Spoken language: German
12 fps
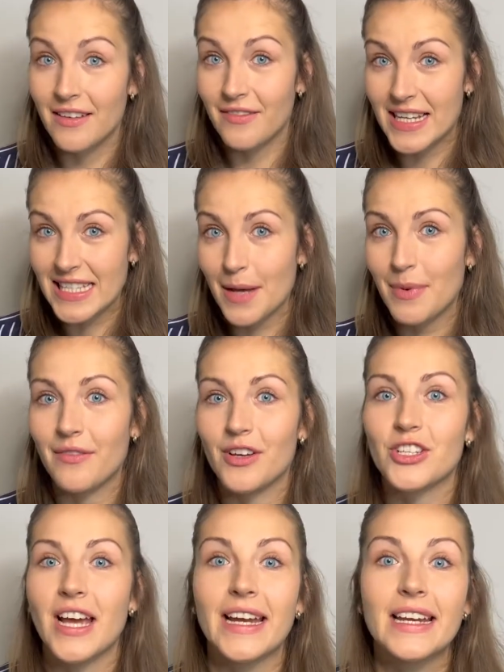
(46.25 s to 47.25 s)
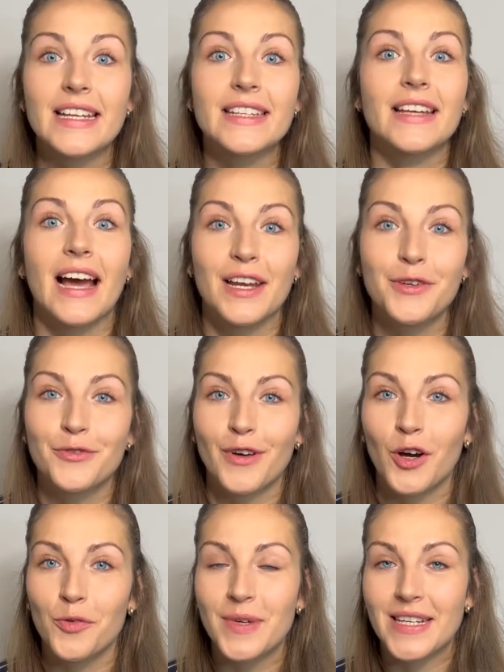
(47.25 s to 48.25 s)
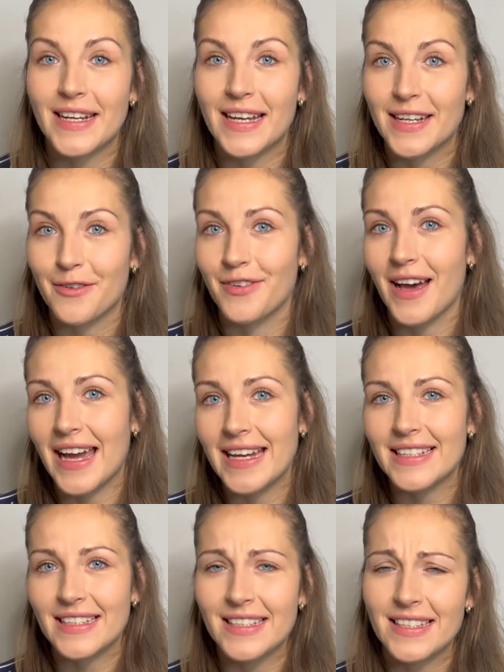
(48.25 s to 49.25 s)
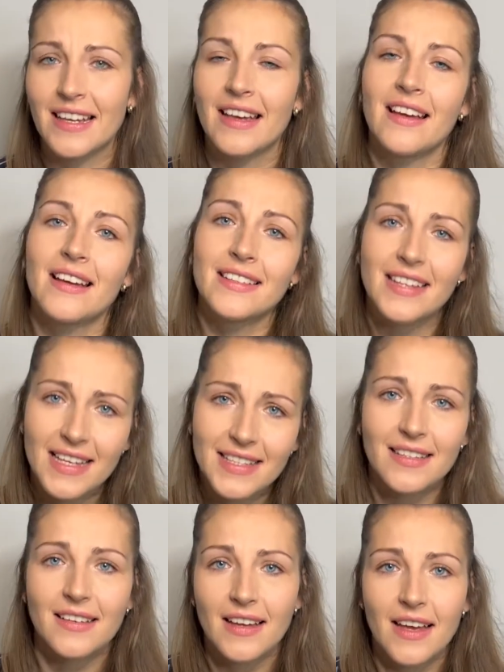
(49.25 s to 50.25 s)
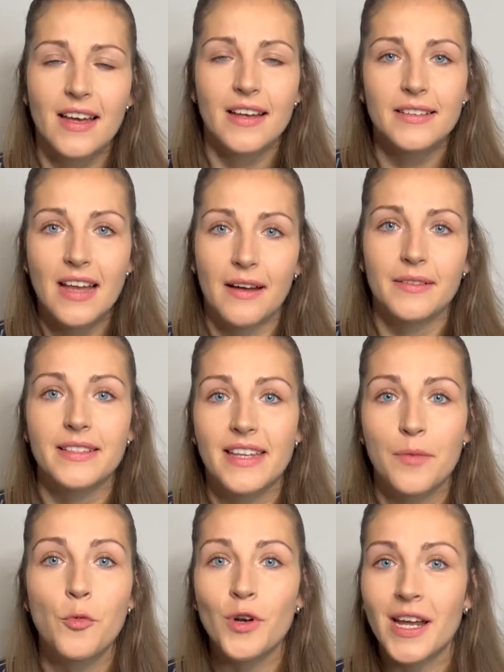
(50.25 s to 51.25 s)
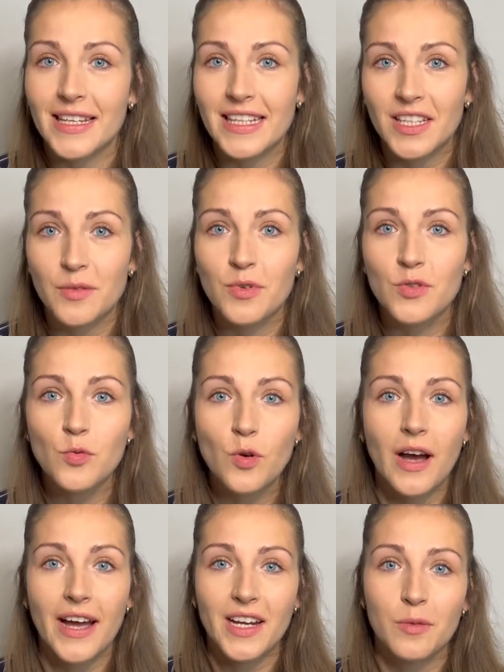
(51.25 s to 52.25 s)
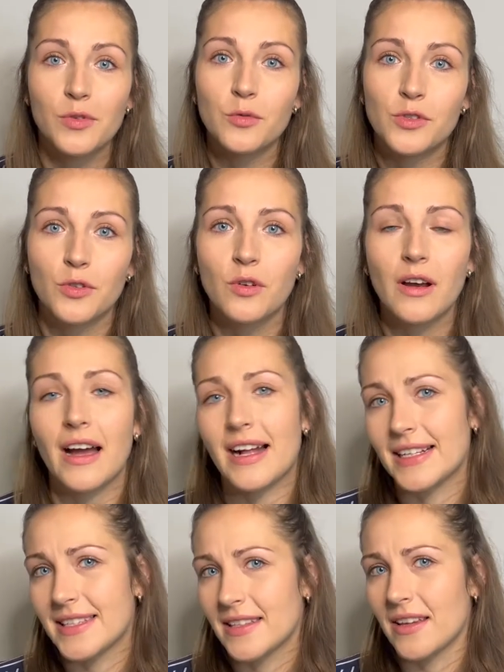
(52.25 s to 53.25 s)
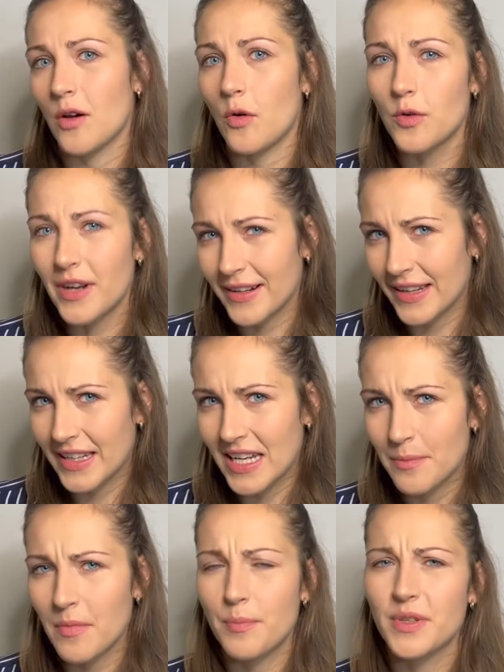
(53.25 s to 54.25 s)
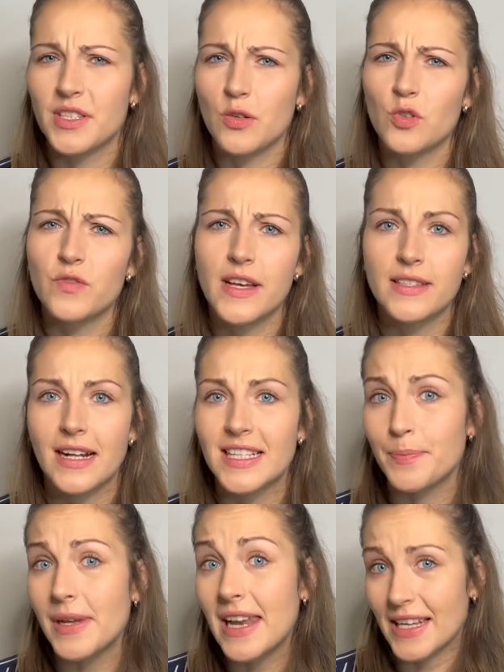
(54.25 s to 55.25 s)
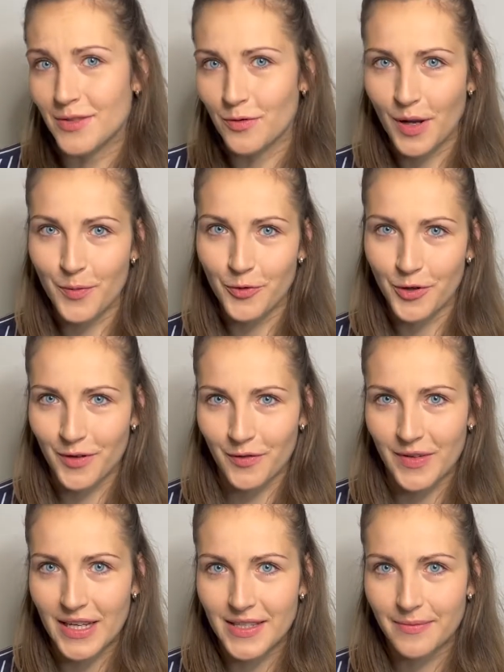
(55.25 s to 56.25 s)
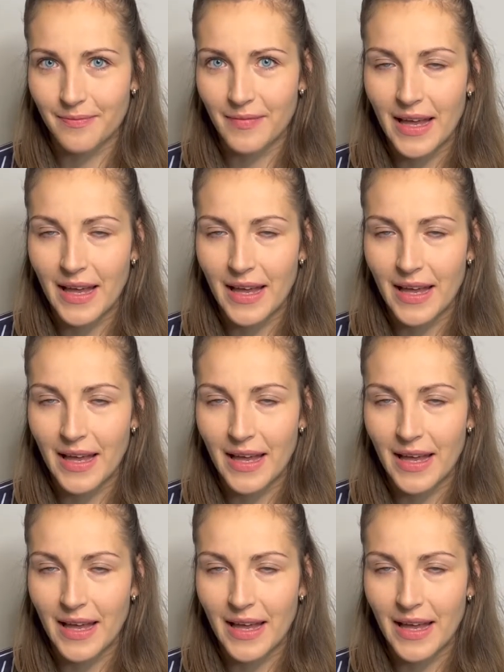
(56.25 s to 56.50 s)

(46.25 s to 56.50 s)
Was aber wahrscheinlich alle Frauen miteinander vereint ist, dass ja, der monatliche Besuch einer Blutung als unangenehm bzw. als Belastung empfunden wird.